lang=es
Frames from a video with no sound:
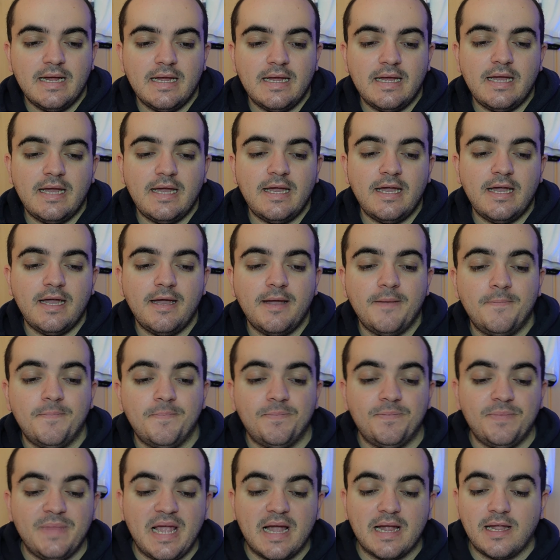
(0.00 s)

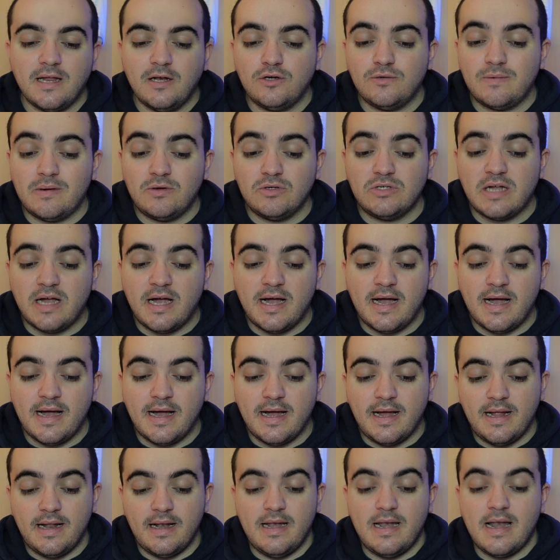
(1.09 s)
Em, de aquí nos vamos
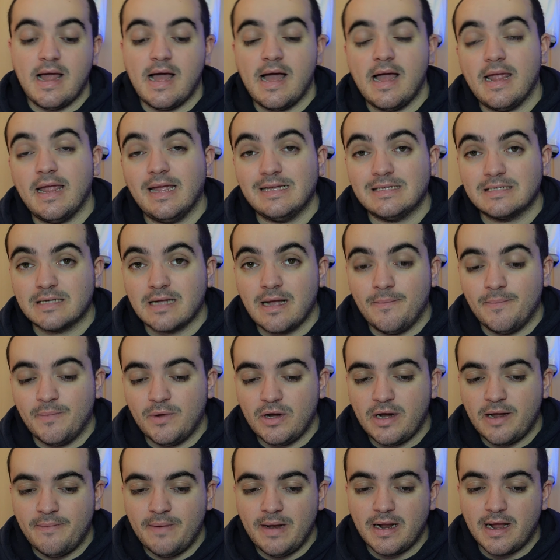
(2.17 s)
a la ex
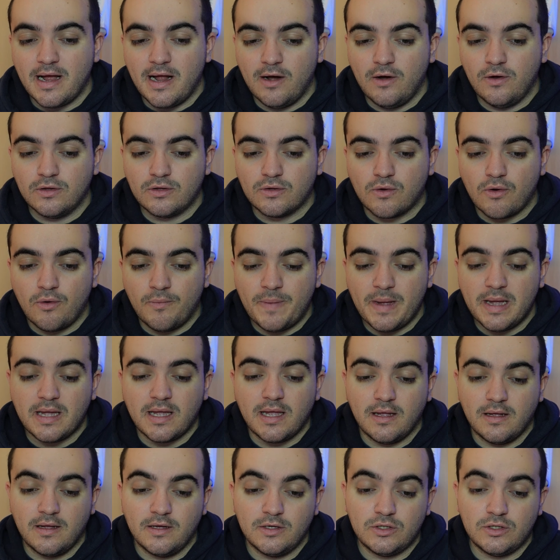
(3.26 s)
campeona belga, Lot Kopecky,